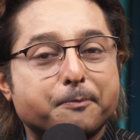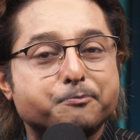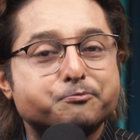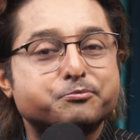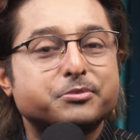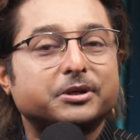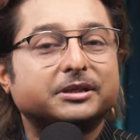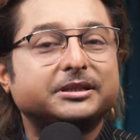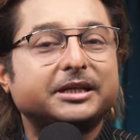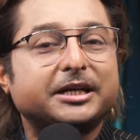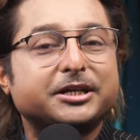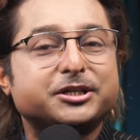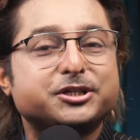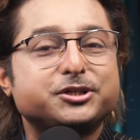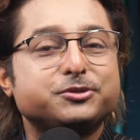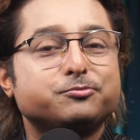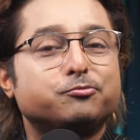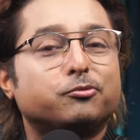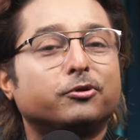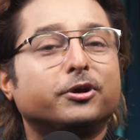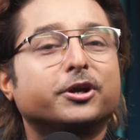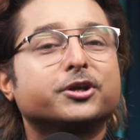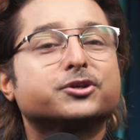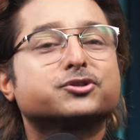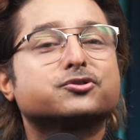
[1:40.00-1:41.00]
আপনাদের
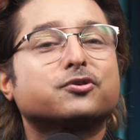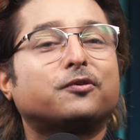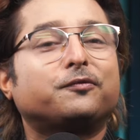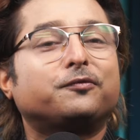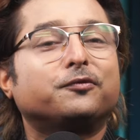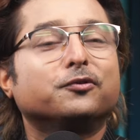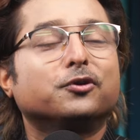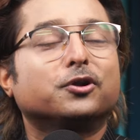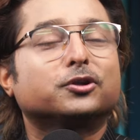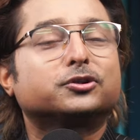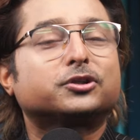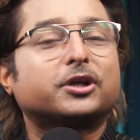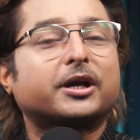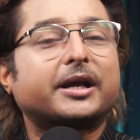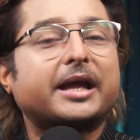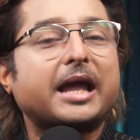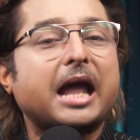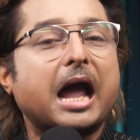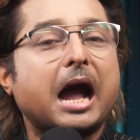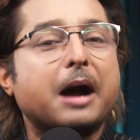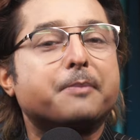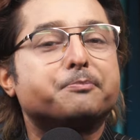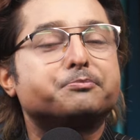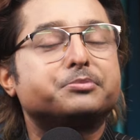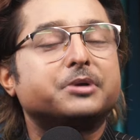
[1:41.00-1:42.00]
জীবনে সফলতাকে
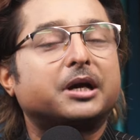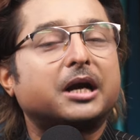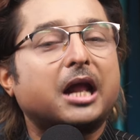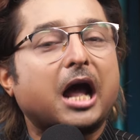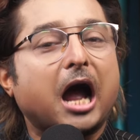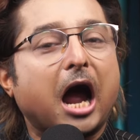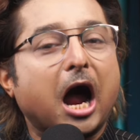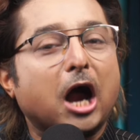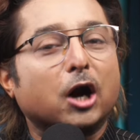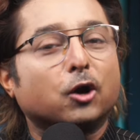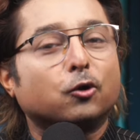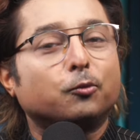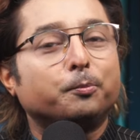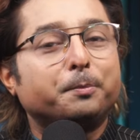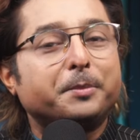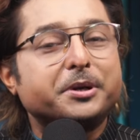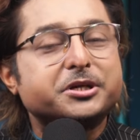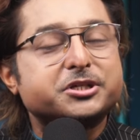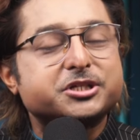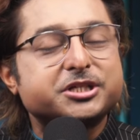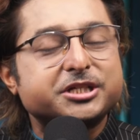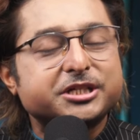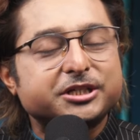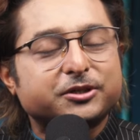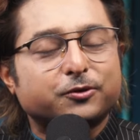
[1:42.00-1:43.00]
আপনারা আরও
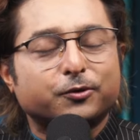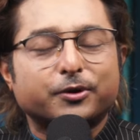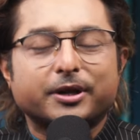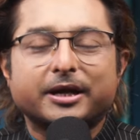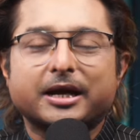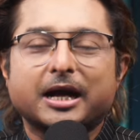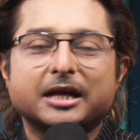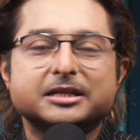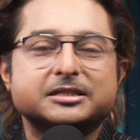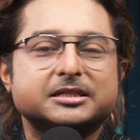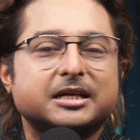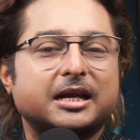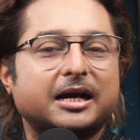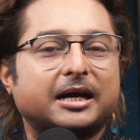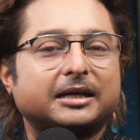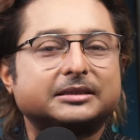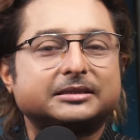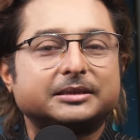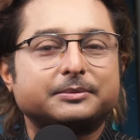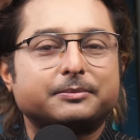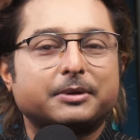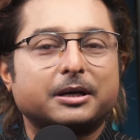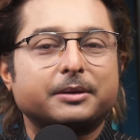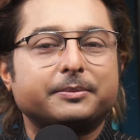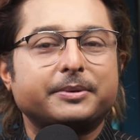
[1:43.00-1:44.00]
বেশি করে কাজে
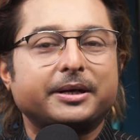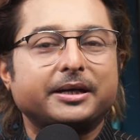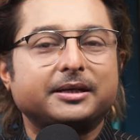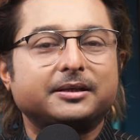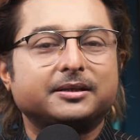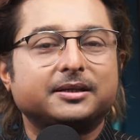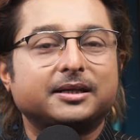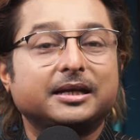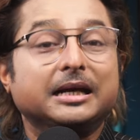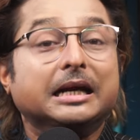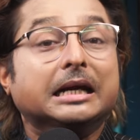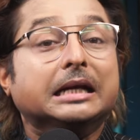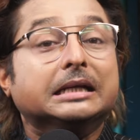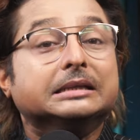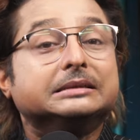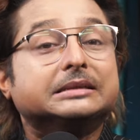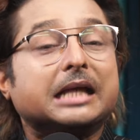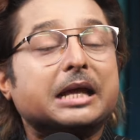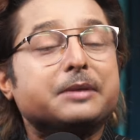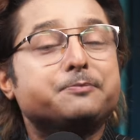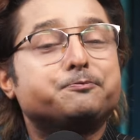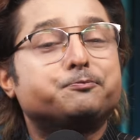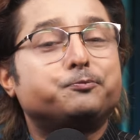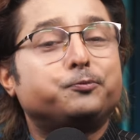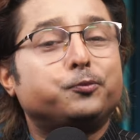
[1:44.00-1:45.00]
লাগাতে পারবেন
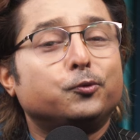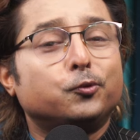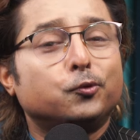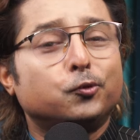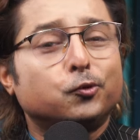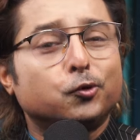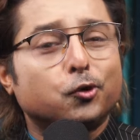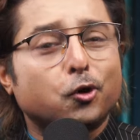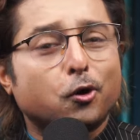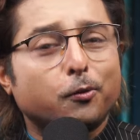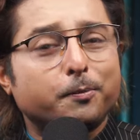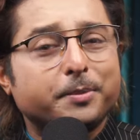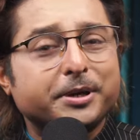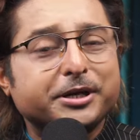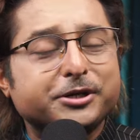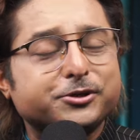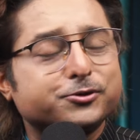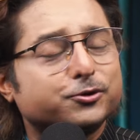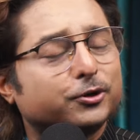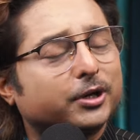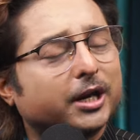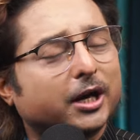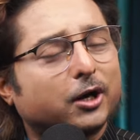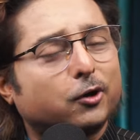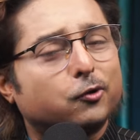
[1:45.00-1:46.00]
তাই পুরো
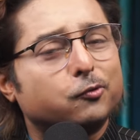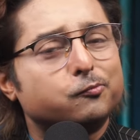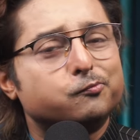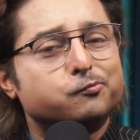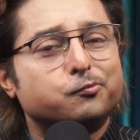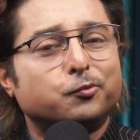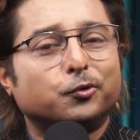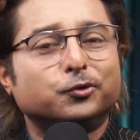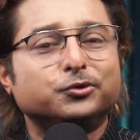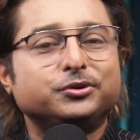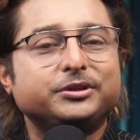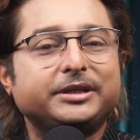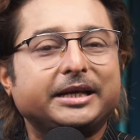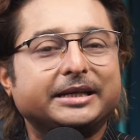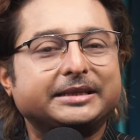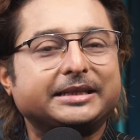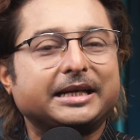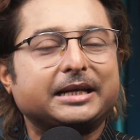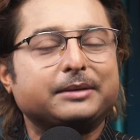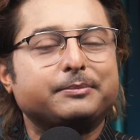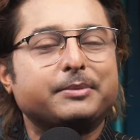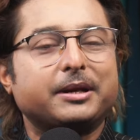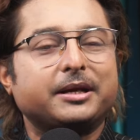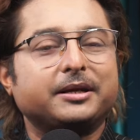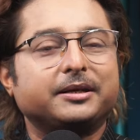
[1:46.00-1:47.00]
ভিডিওটা খুব মন দিয়ে
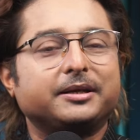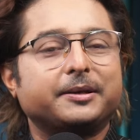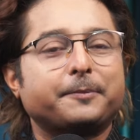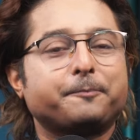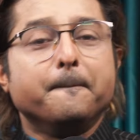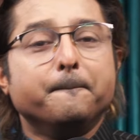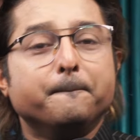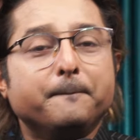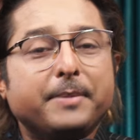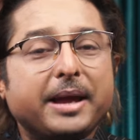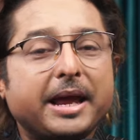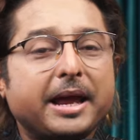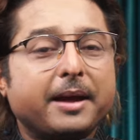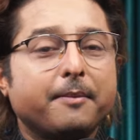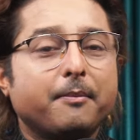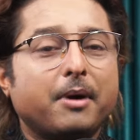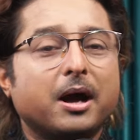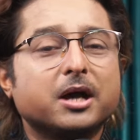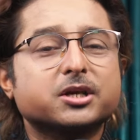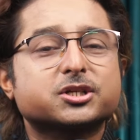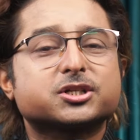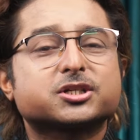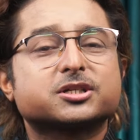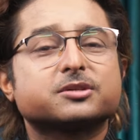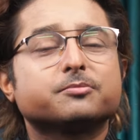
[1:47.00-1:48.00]
দেখবেন মে
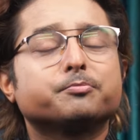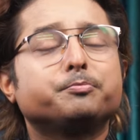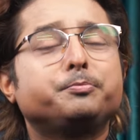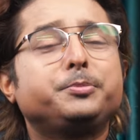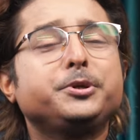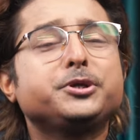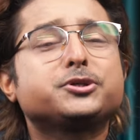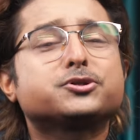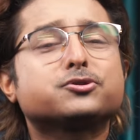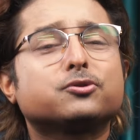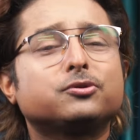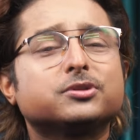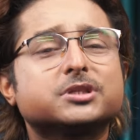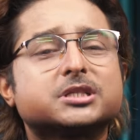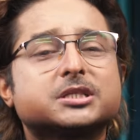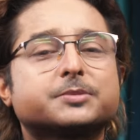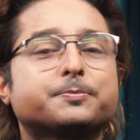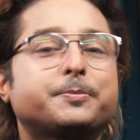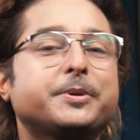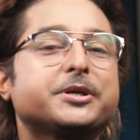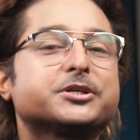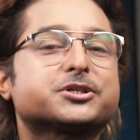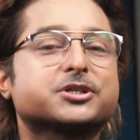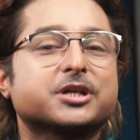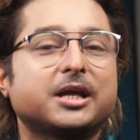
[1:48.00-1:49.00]
মাস ভীষণ
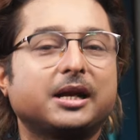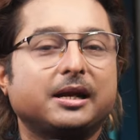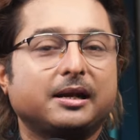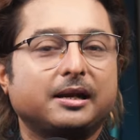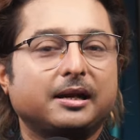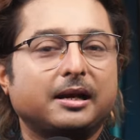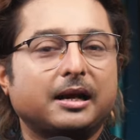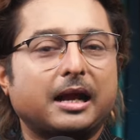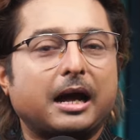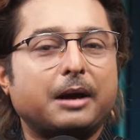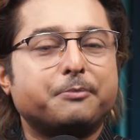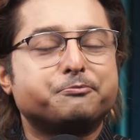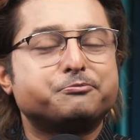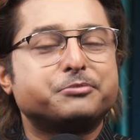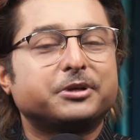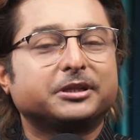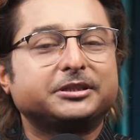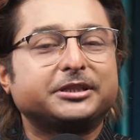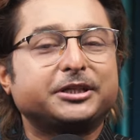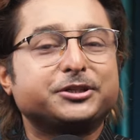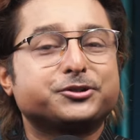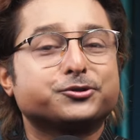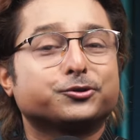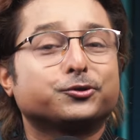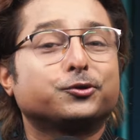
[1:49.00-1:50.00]
স্পেশাল
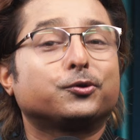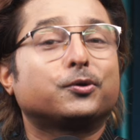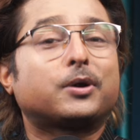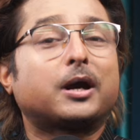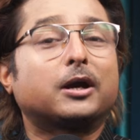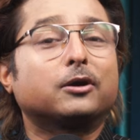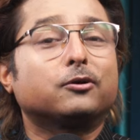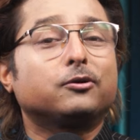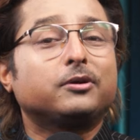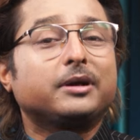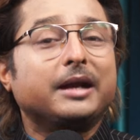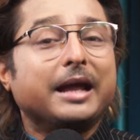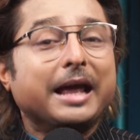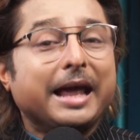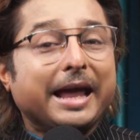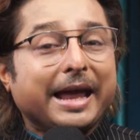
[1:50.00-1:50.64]
আপনাদের জন্য কারণ